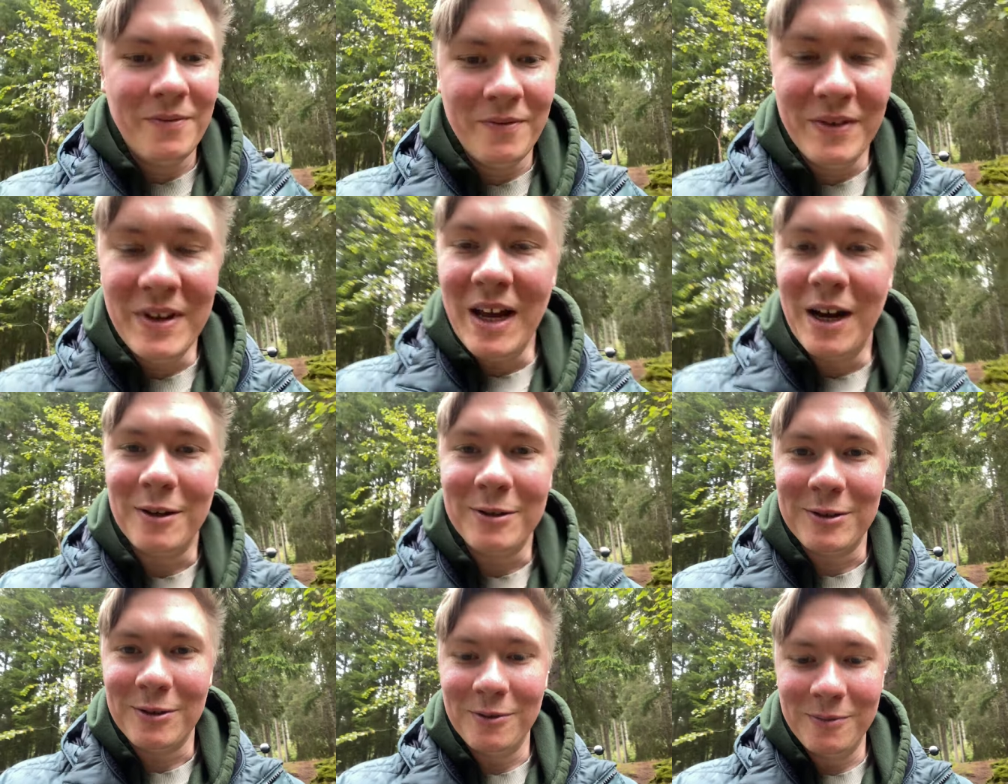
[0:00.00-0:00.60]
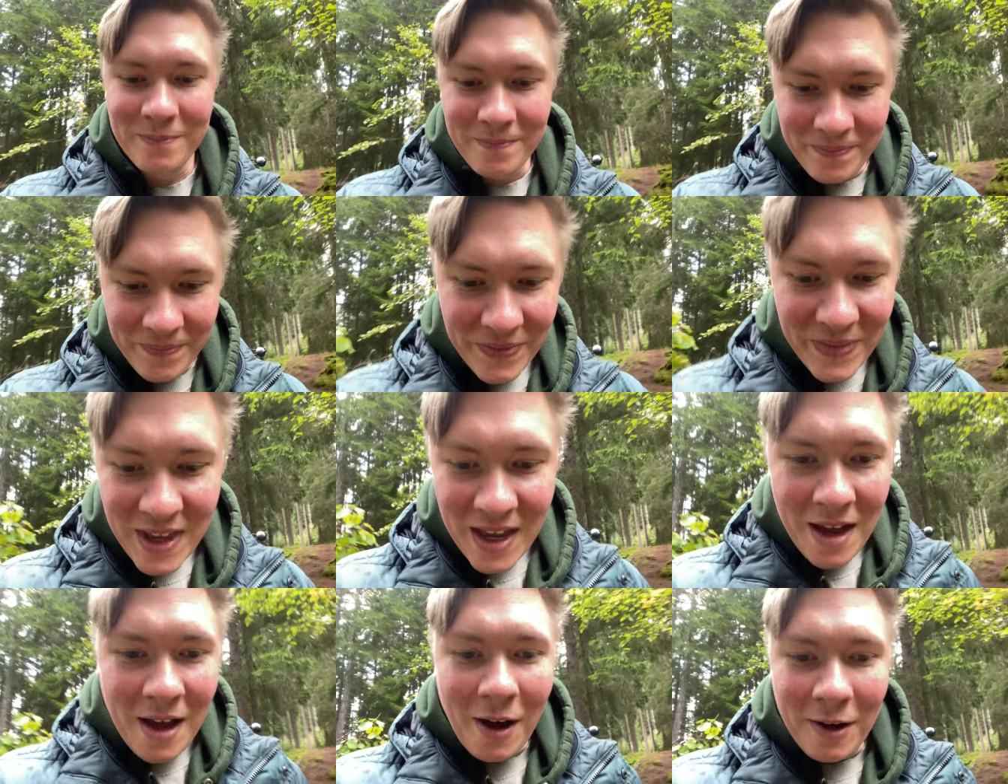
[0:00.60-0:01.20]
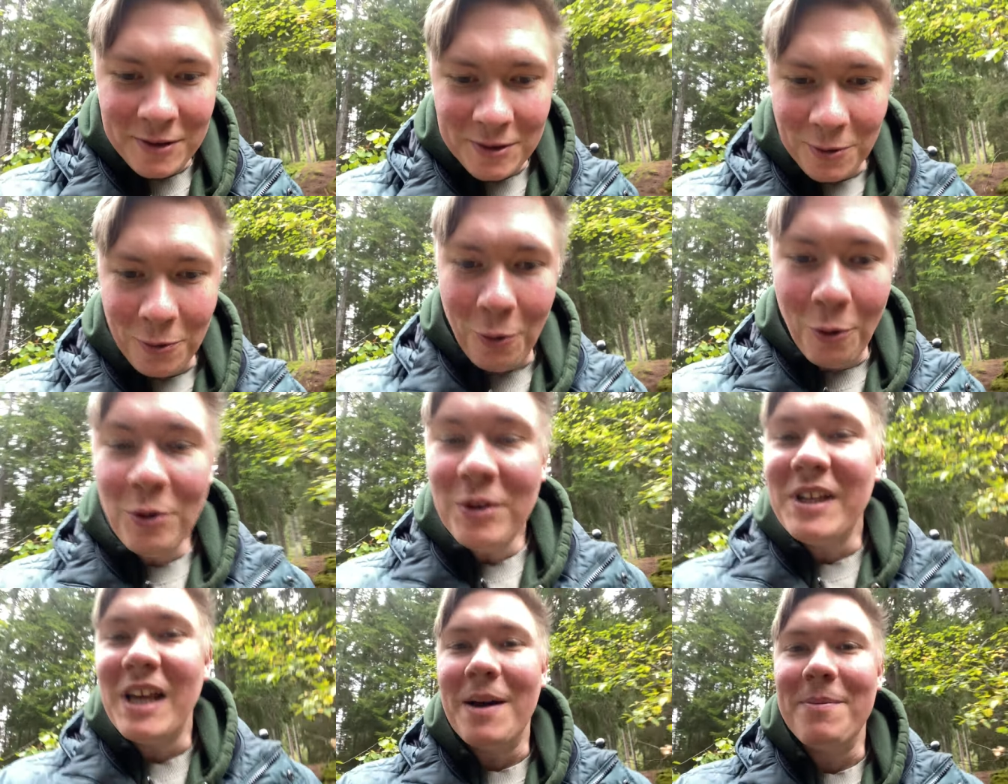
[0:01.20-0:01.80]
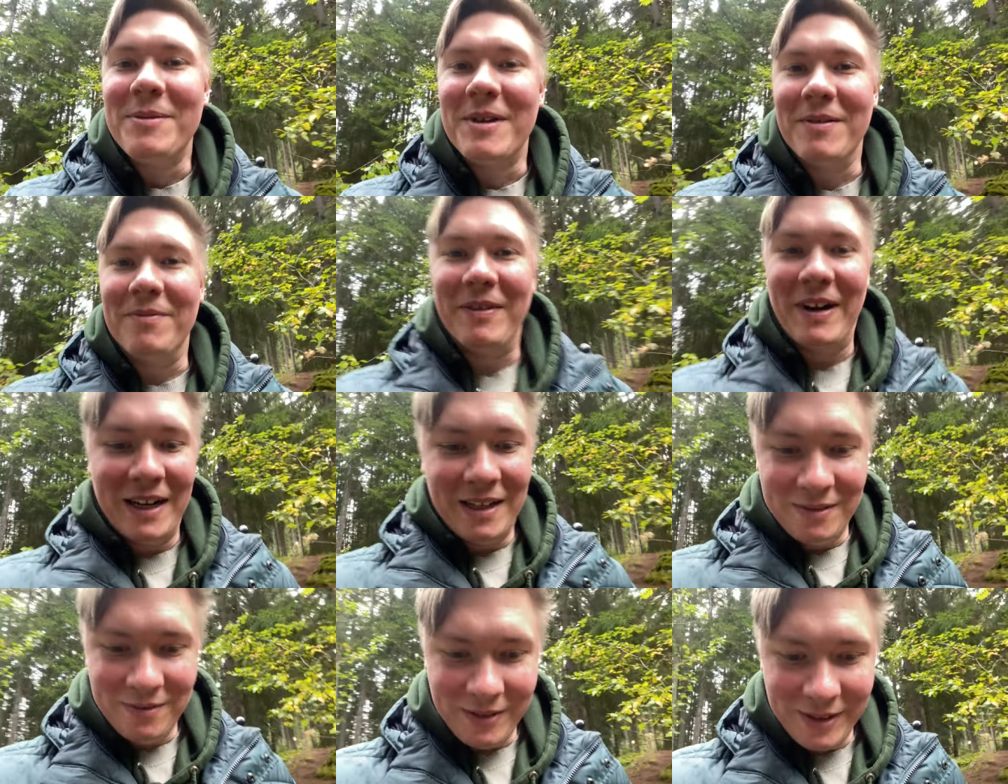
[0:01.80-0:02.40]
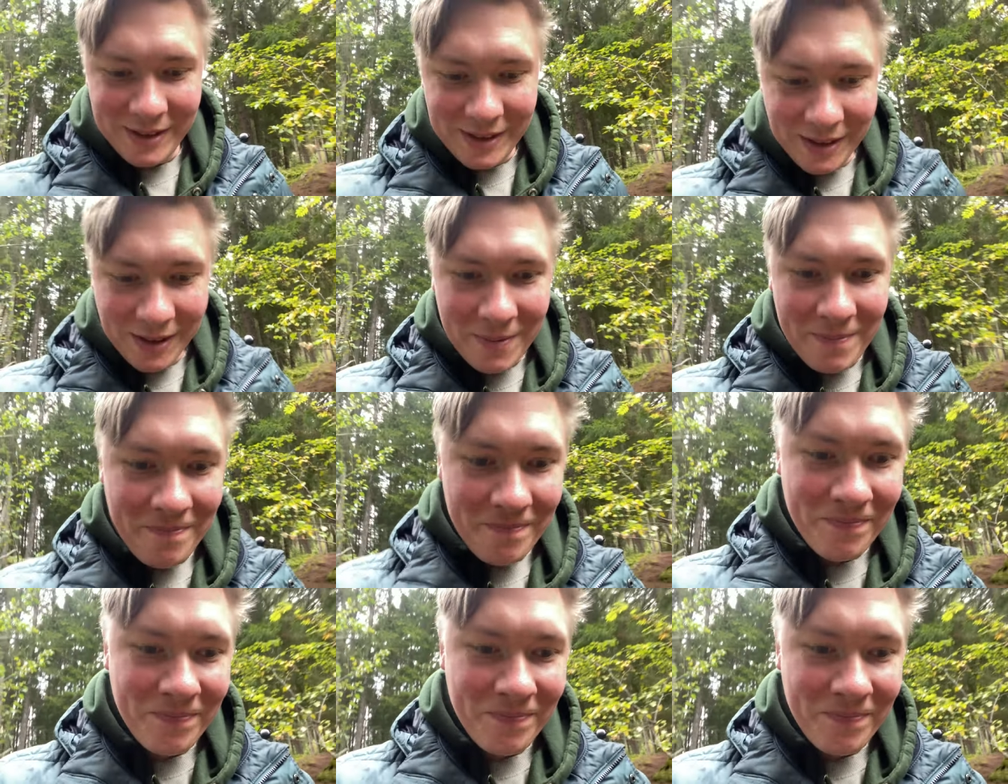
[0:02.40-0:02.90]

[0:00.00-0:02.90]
wie aus so einem, so einem Rotkäppchenwald, wisst ihr?